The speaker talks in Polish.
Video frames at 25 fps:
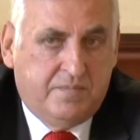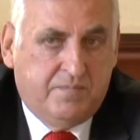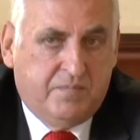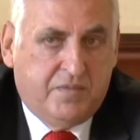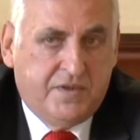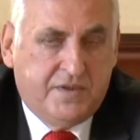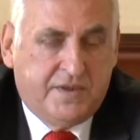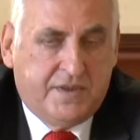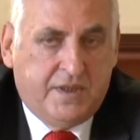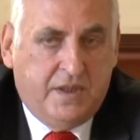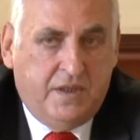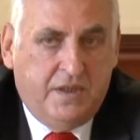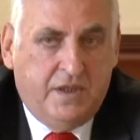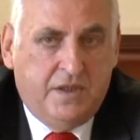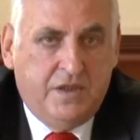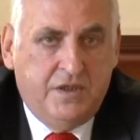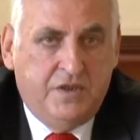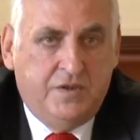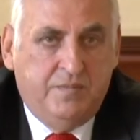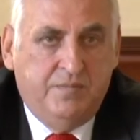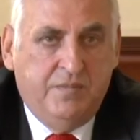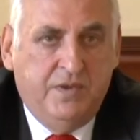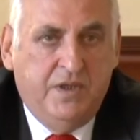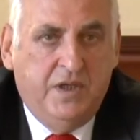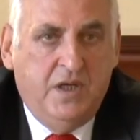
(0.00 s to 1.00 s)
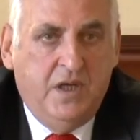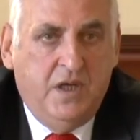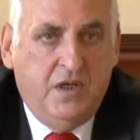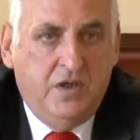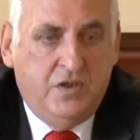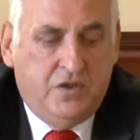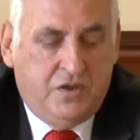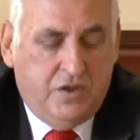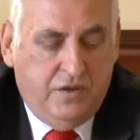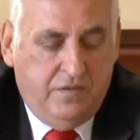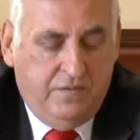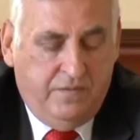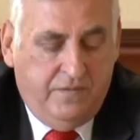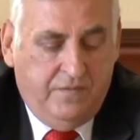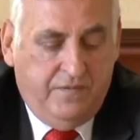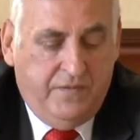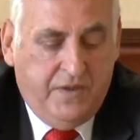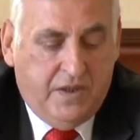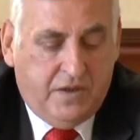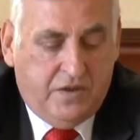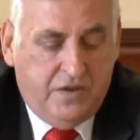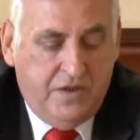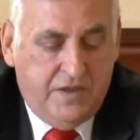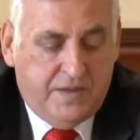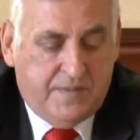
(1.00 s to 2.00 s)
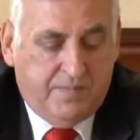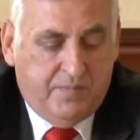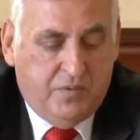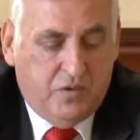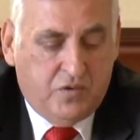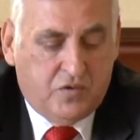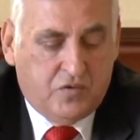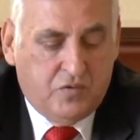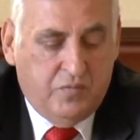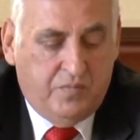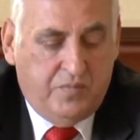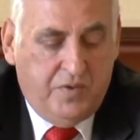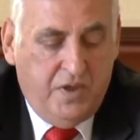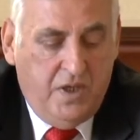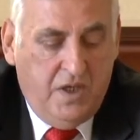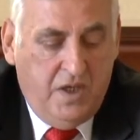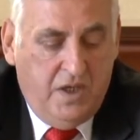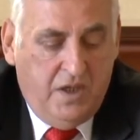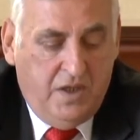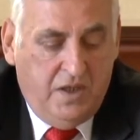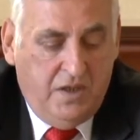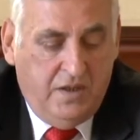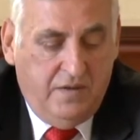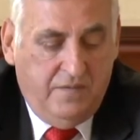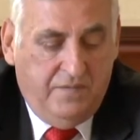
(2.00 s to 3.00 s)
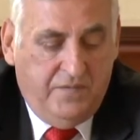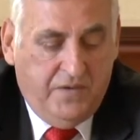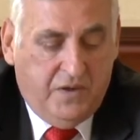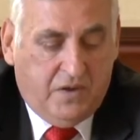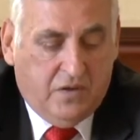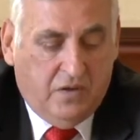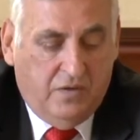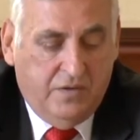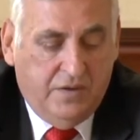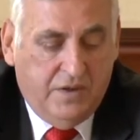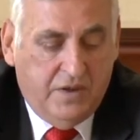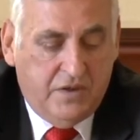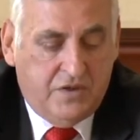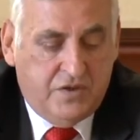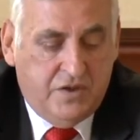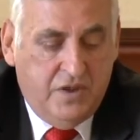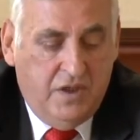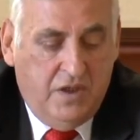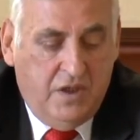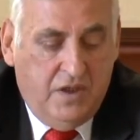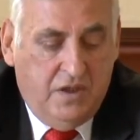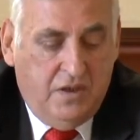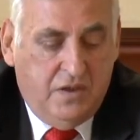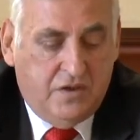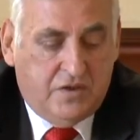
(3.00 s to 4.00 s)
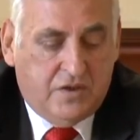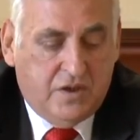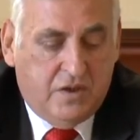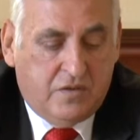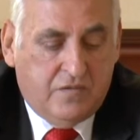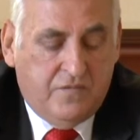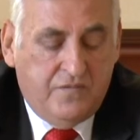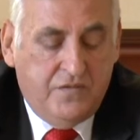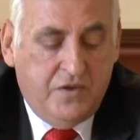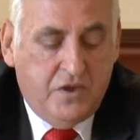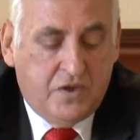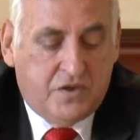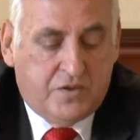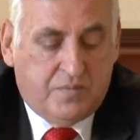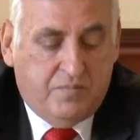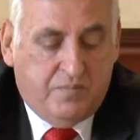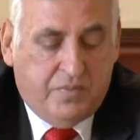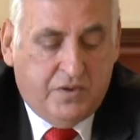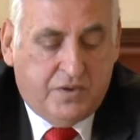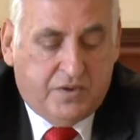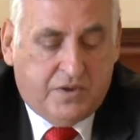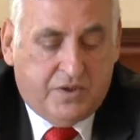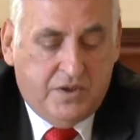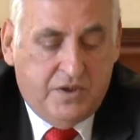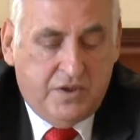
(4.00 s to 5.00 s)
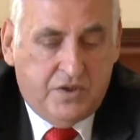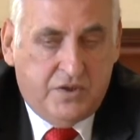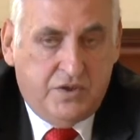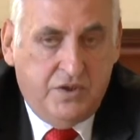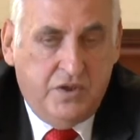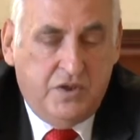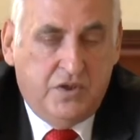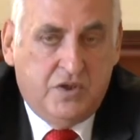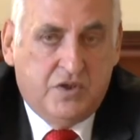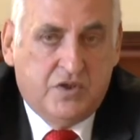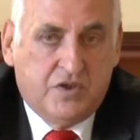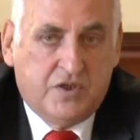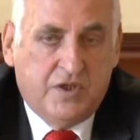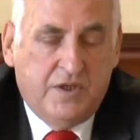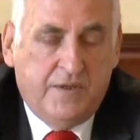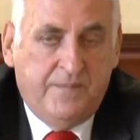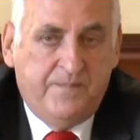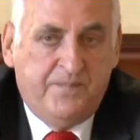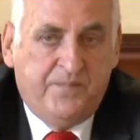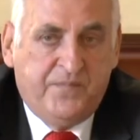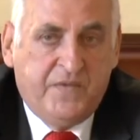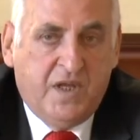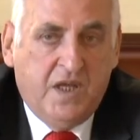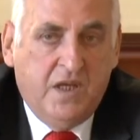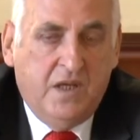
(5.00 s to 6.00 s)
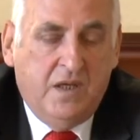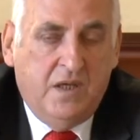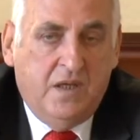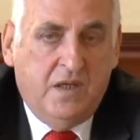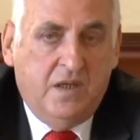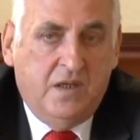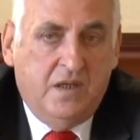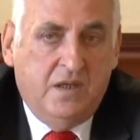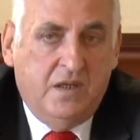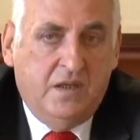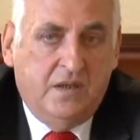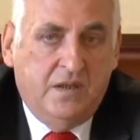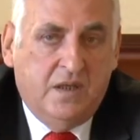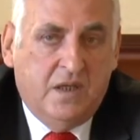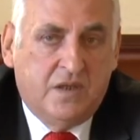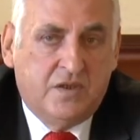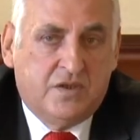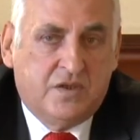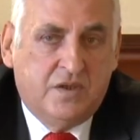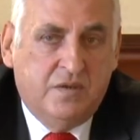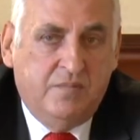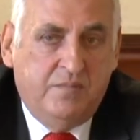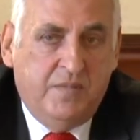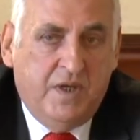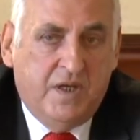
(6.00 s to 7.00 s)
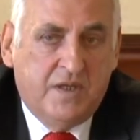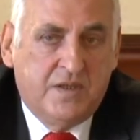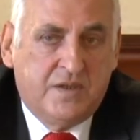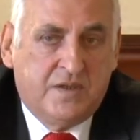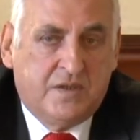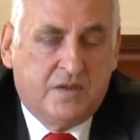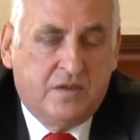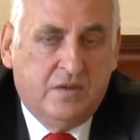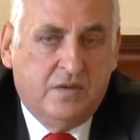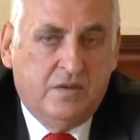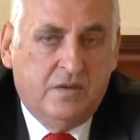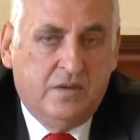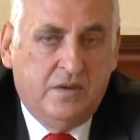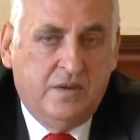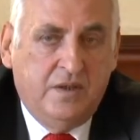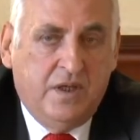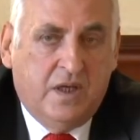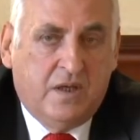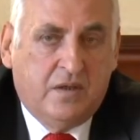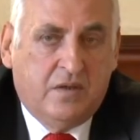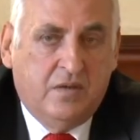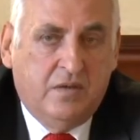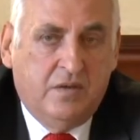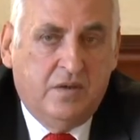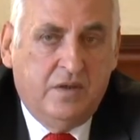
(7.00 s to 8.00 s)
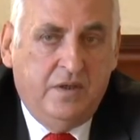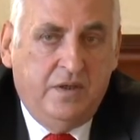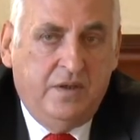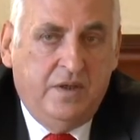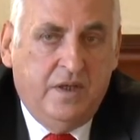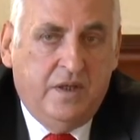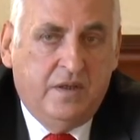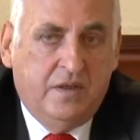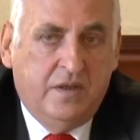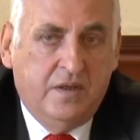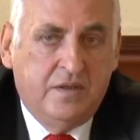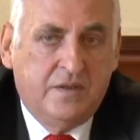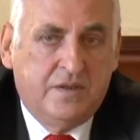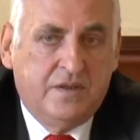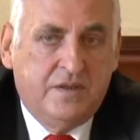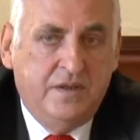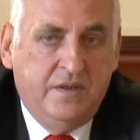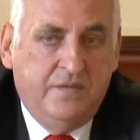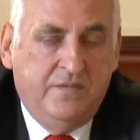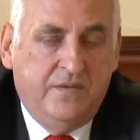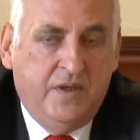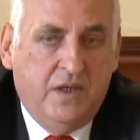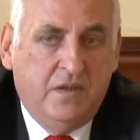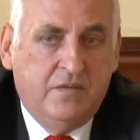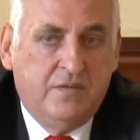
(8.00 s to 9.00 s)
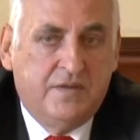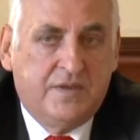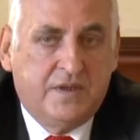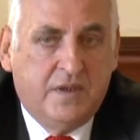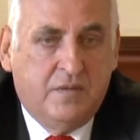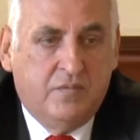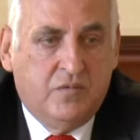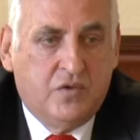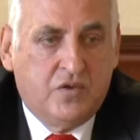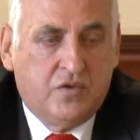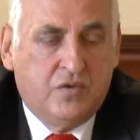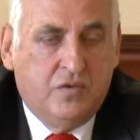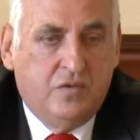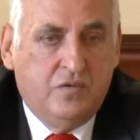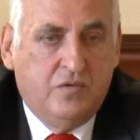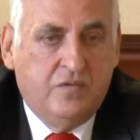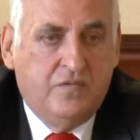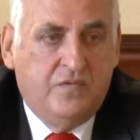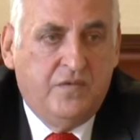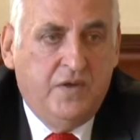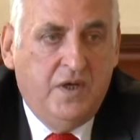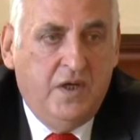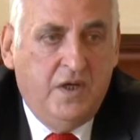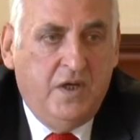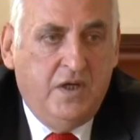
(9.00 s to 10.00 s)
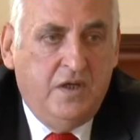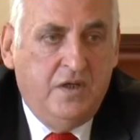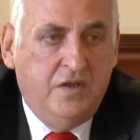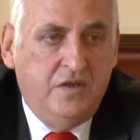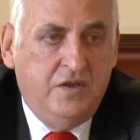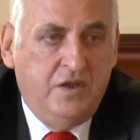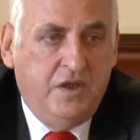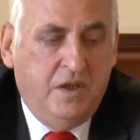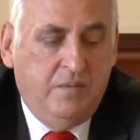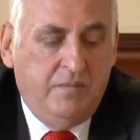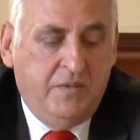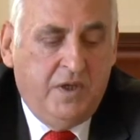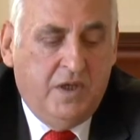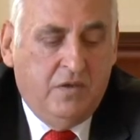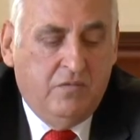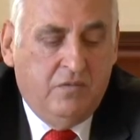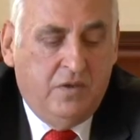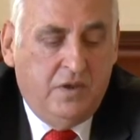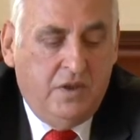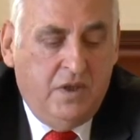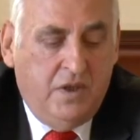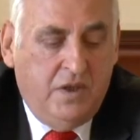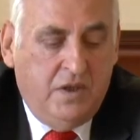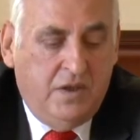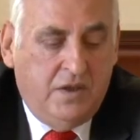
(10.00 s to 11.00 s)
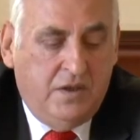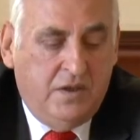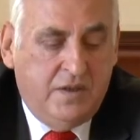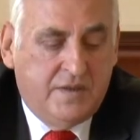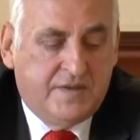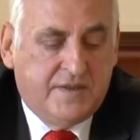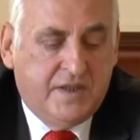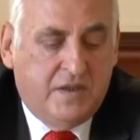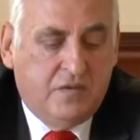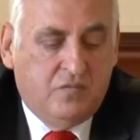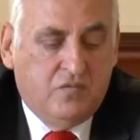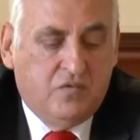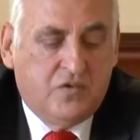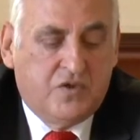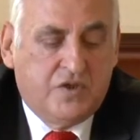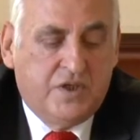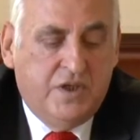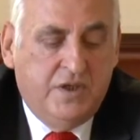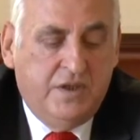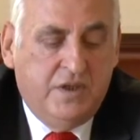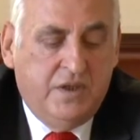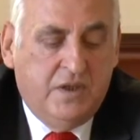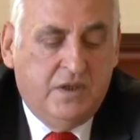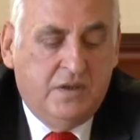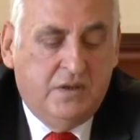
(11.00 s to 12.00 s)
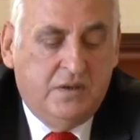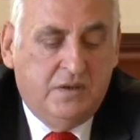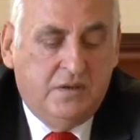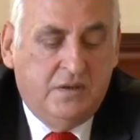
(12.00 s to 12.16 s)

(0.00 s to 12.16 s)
postaraliśmy się w jakiś sposób e, wykonać. Trzeba również podkreślić, że E, nasze miasto, jako jeden z niewielu samorządów, nie miał e, zadłużenia.